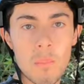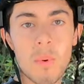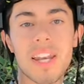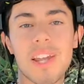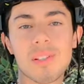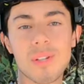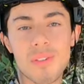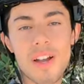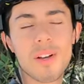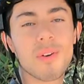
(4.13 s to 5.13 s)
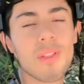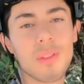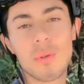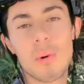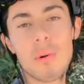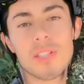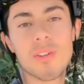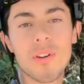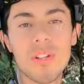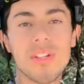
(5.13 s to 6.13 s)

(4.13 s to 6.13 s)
Buenas, soy Vasco de Enduro Masío